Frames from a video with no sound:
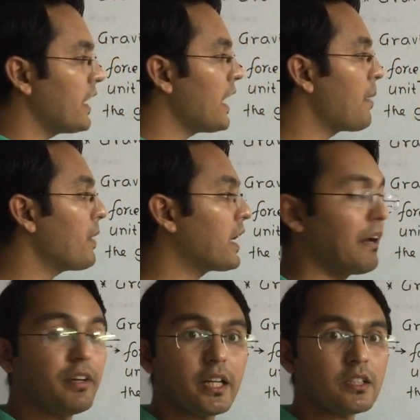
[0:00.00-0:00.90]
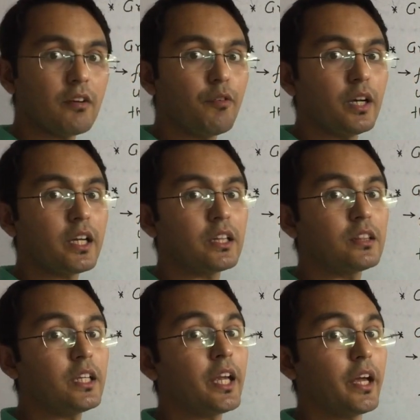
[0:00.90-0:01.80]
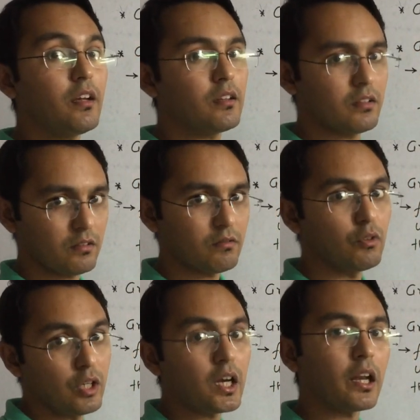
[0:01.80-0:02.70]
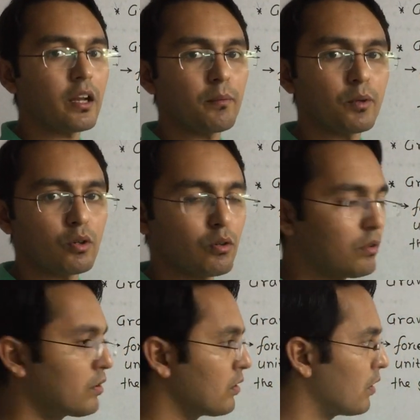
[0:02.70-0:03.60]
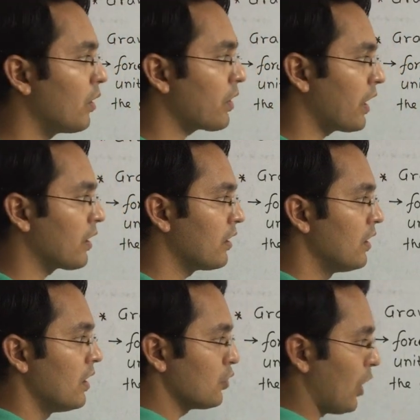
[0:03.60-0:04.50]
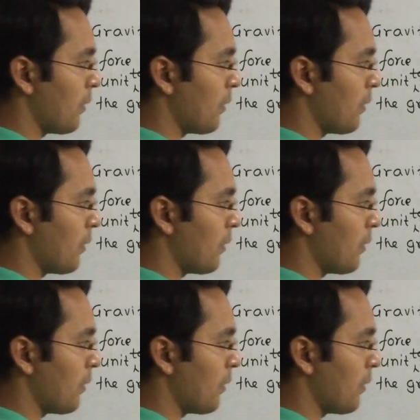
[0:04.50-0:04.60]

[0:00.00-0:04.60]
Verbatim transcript: हैं कि यहाँ पे ग्रेविटेशनल फील्ड कितनी है वो निकालना है हम लोगों को ओके तो